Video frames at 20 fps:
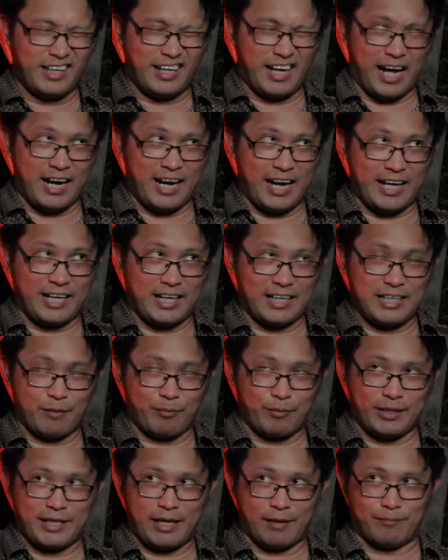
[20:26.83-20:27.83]
อะไรขยับ
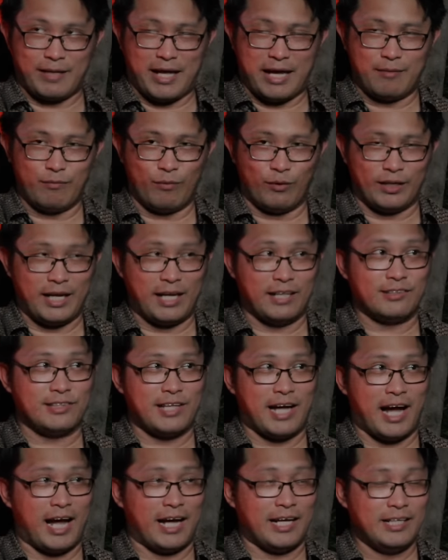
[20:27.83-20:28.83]
ขยับด้านบนด้าน
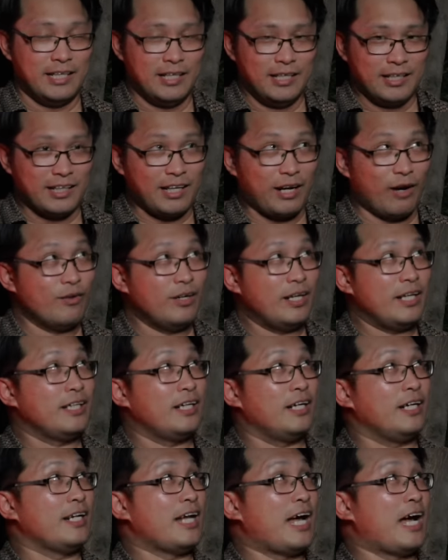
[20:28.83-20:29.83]
ซ้ายเขาเลยเง
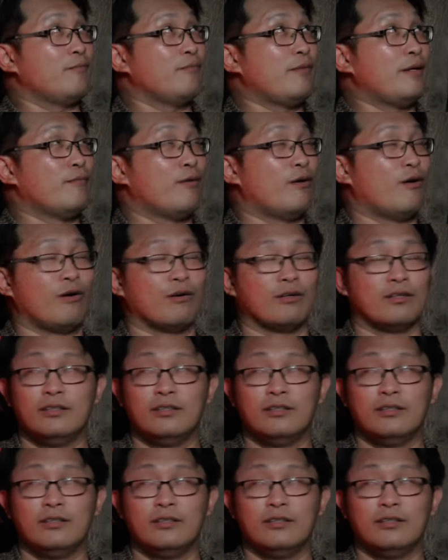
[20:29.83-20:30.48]
ยหน้าไปมอง